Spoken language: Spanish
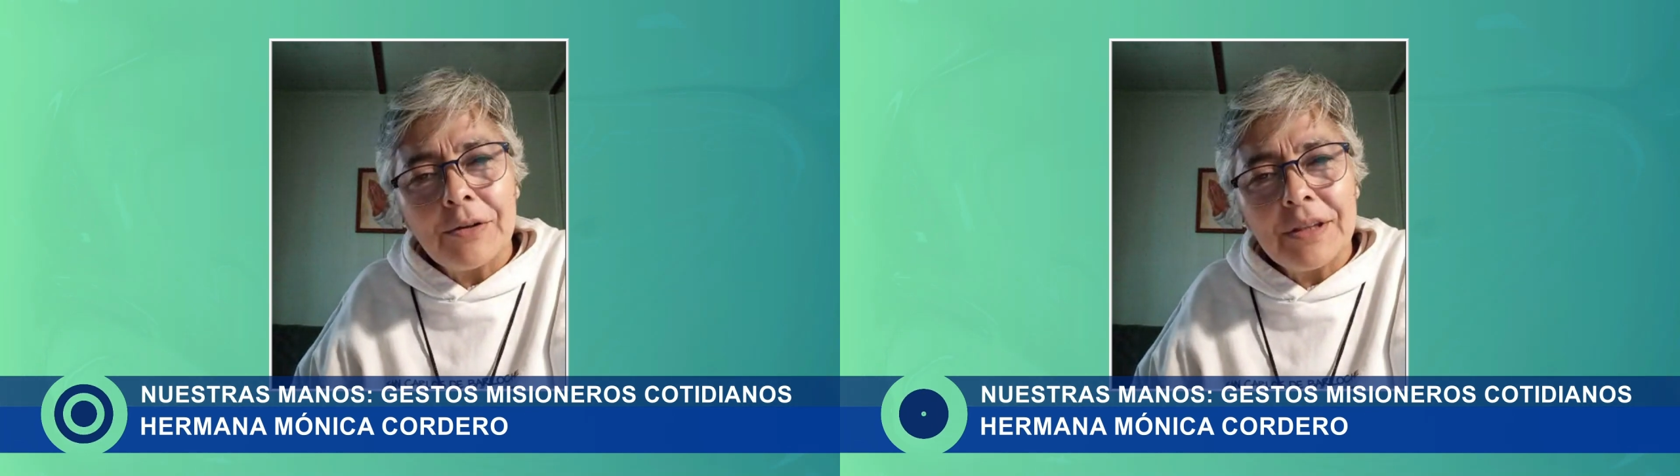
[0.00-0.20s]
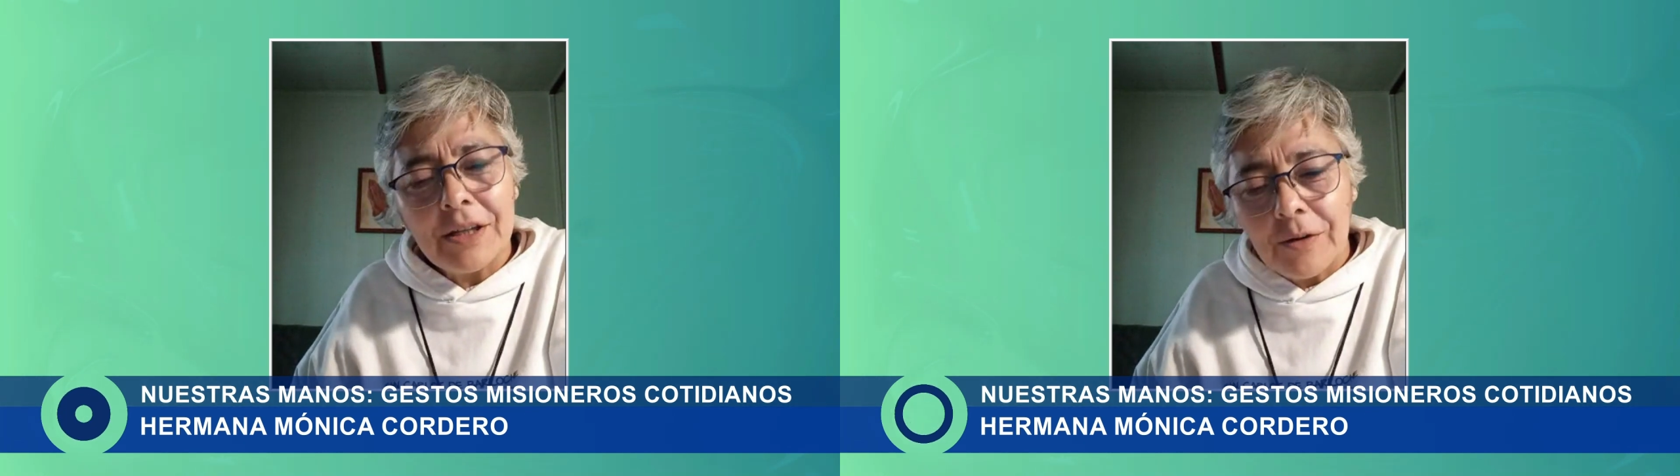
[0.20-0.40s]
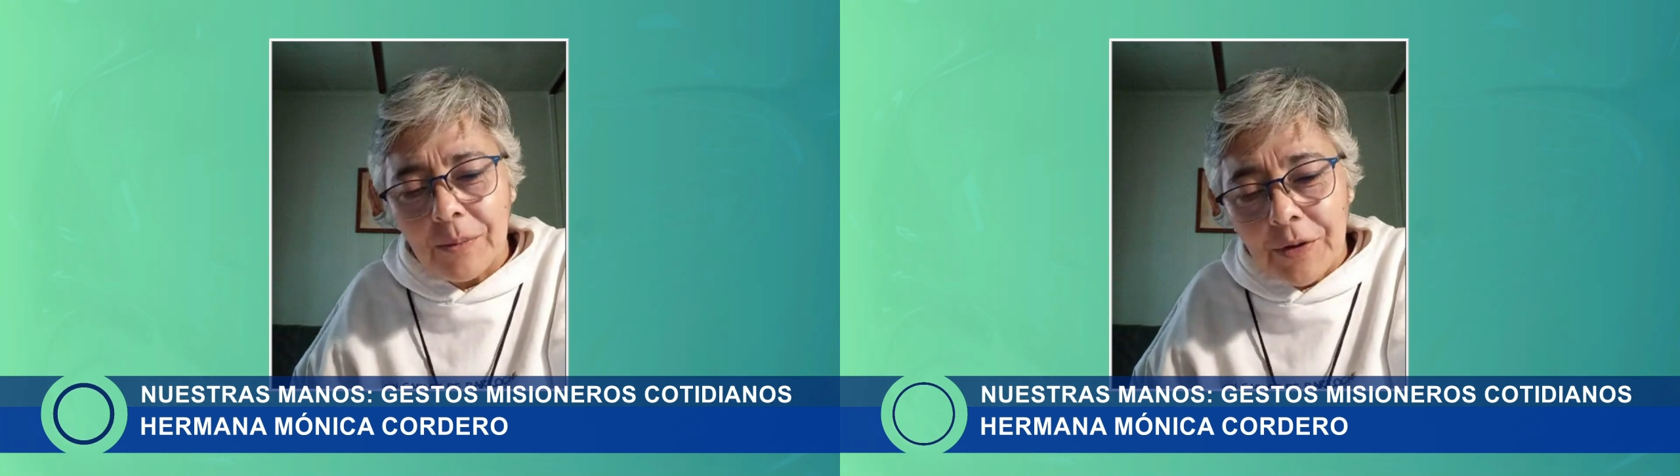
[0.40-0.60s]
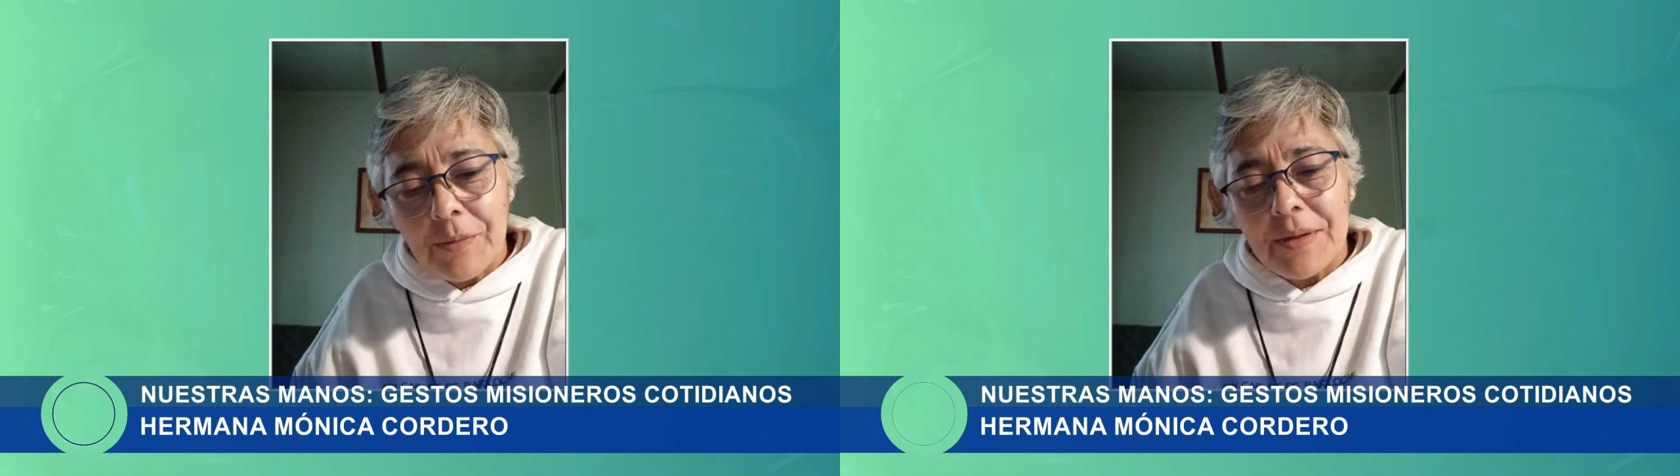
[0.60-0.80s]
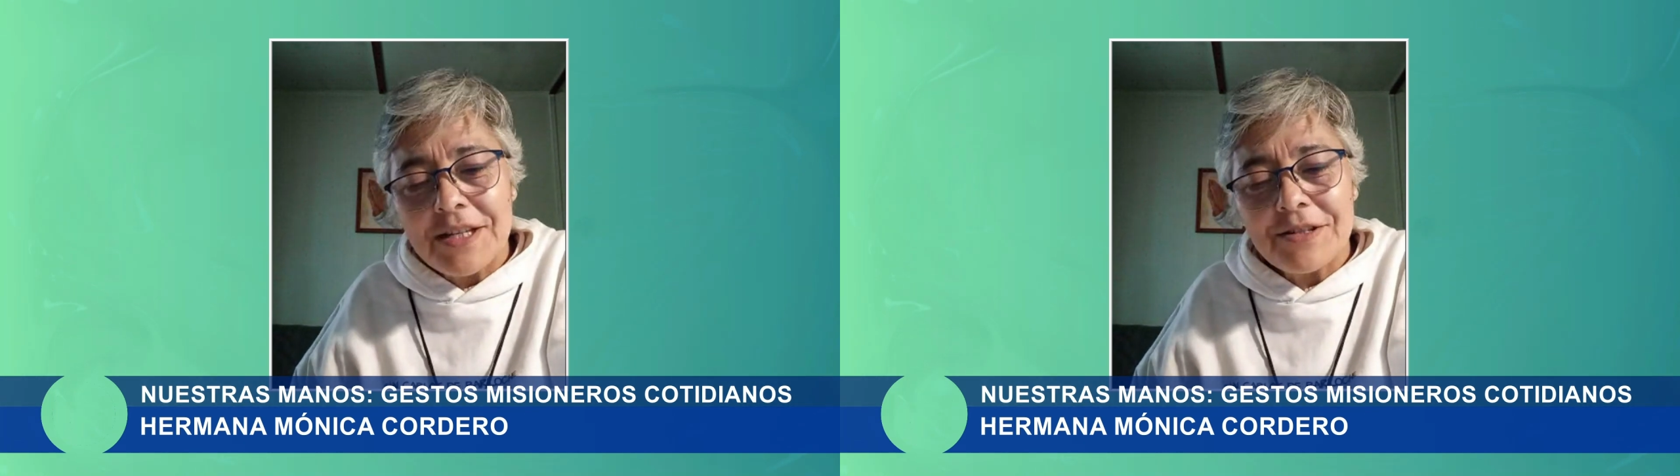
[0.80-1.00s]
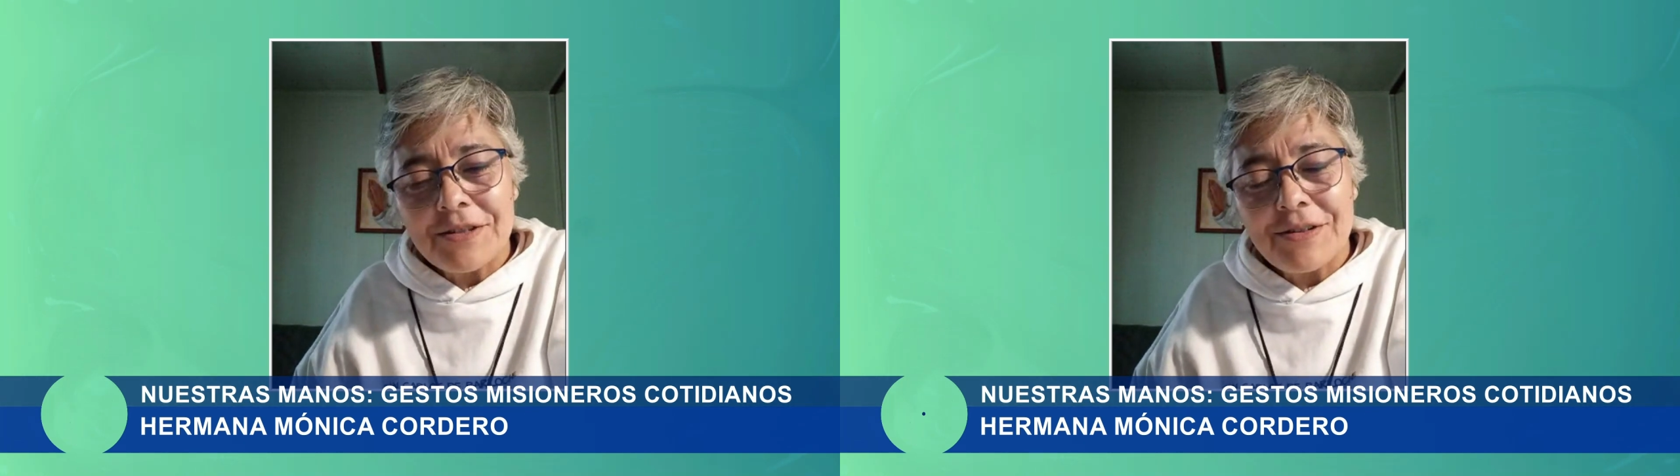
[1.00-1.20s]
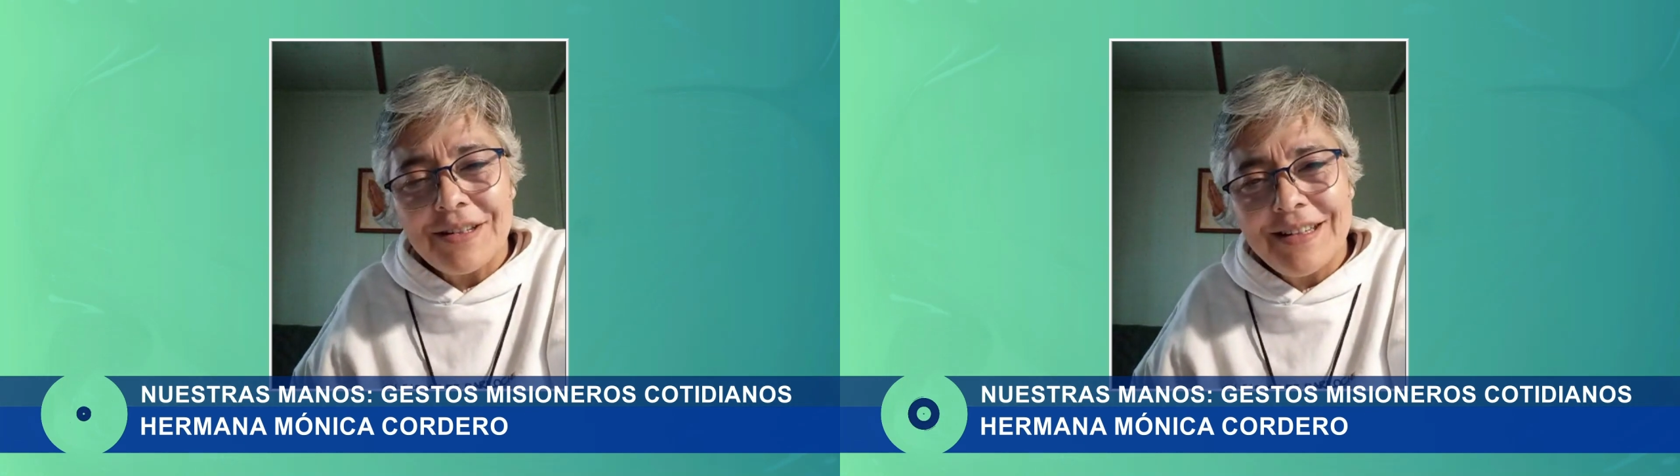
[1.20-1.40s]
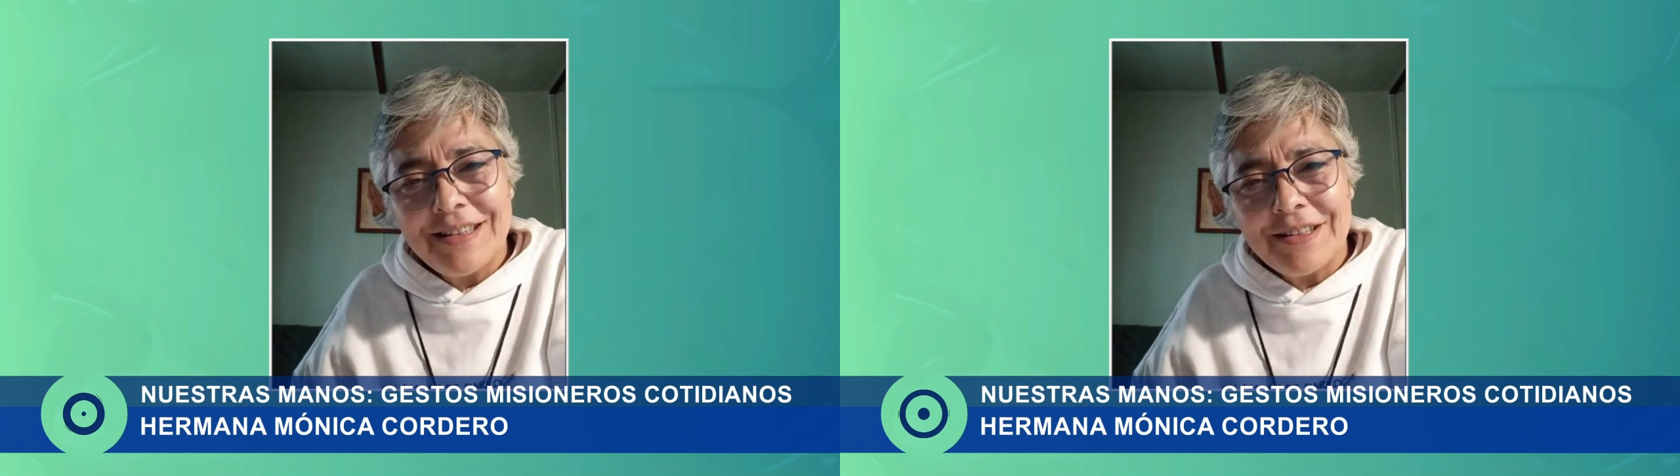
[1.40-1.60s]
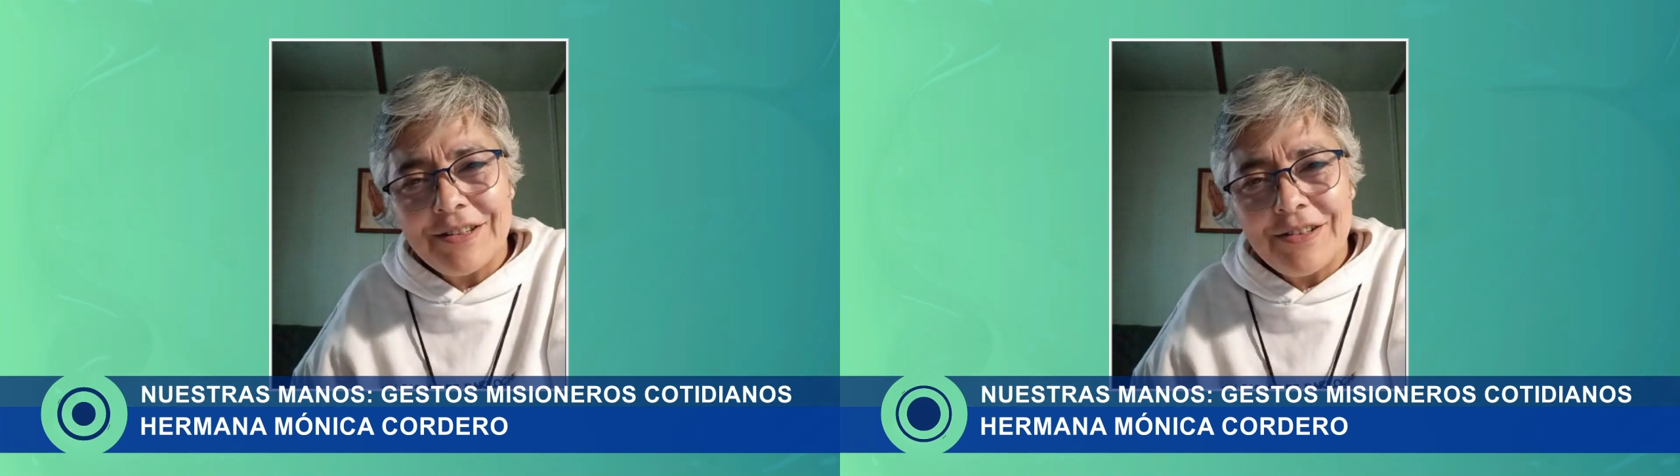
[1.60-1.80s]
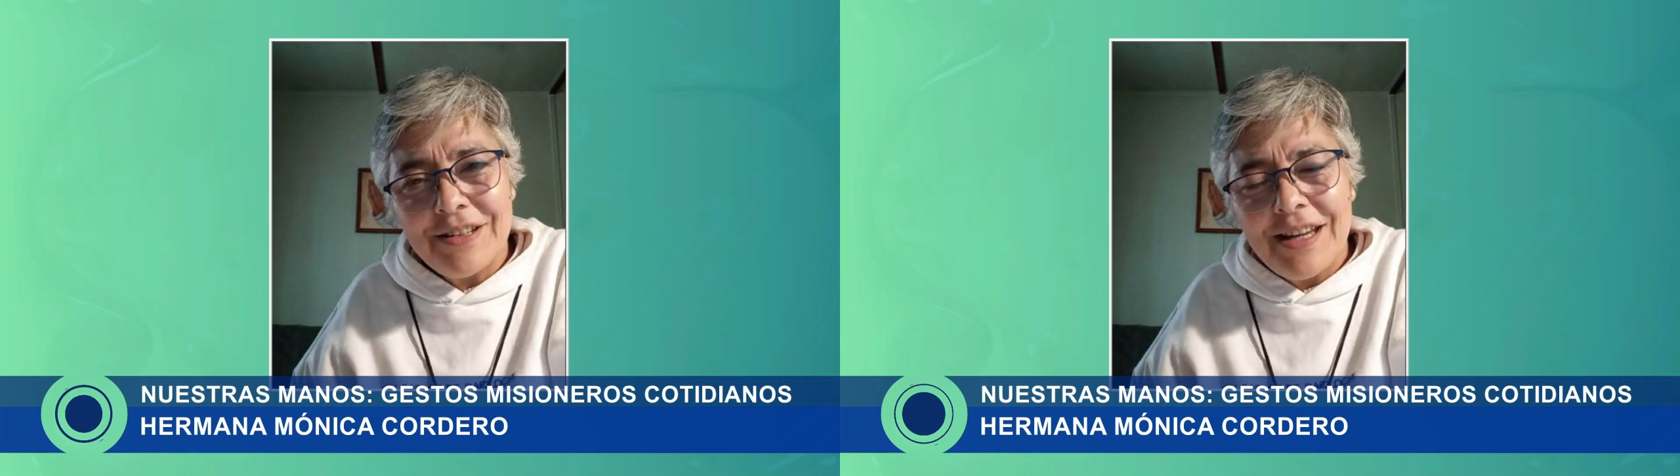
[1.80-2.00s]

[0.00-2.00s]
de compromiso, ¿no?